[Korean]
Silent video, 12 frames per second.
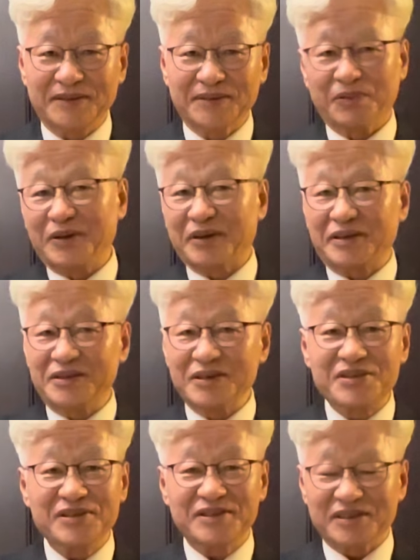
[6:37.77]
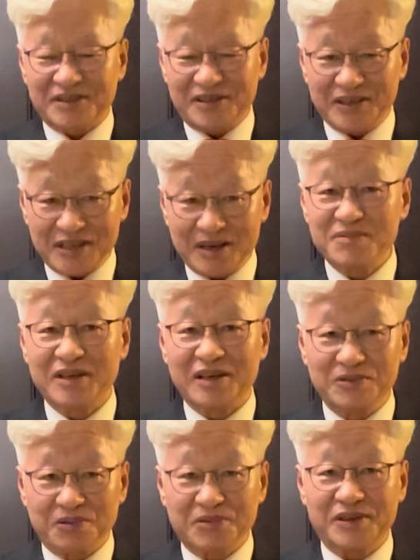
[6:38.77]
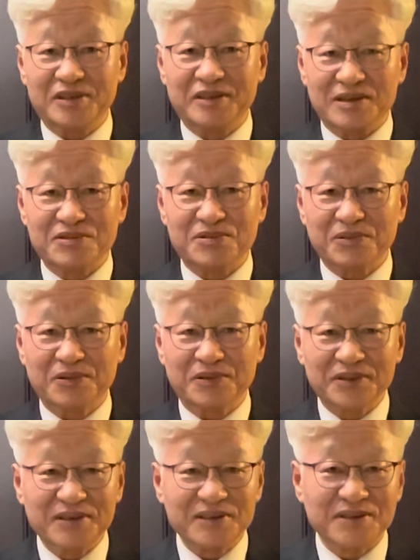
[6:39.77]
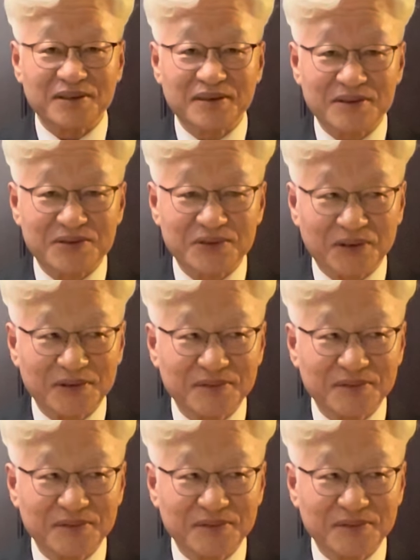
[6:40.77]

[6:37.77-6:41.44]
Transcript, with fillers: 또 이렇게 현실 정치에 참여할 용기를 낼 수도 있었겠죠.